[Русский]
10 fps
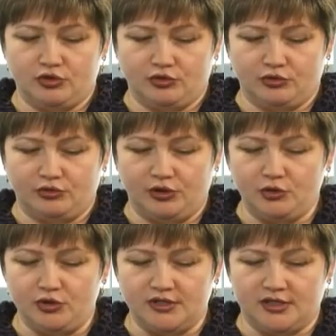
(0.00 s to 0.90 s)
что
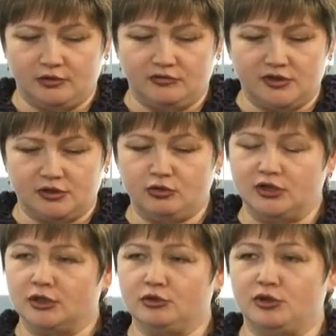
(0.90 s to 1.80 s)
люди становятся
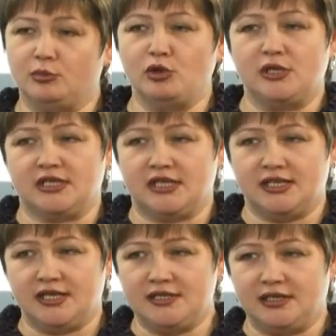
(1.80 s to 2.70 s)
год от года более
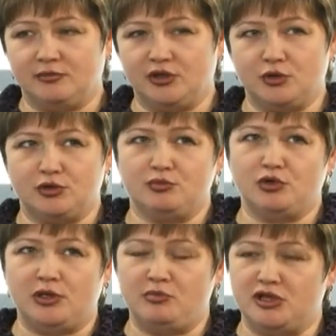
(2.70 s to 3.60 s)
сознательными, то есть
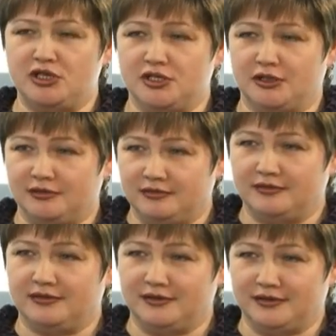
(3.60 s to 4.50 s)
более бережно
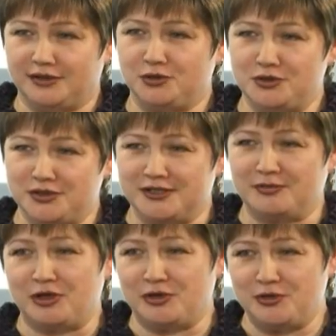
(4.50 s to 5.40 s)
относятся
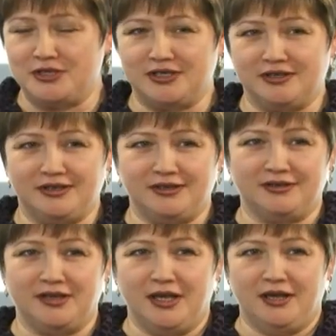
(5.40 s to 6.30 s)
к природе
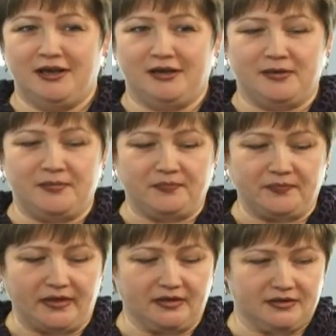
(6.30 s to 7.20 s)
и, эм,
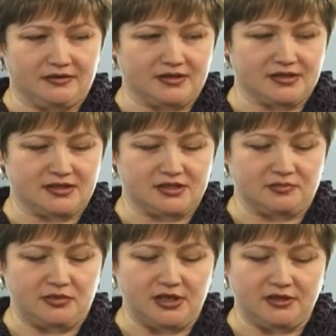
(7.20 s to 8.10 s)
так
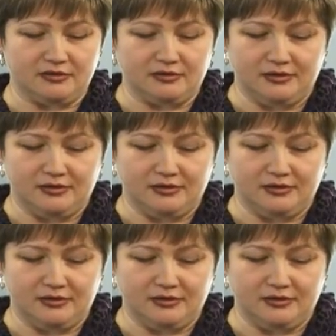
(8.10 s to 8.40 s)
скажем, не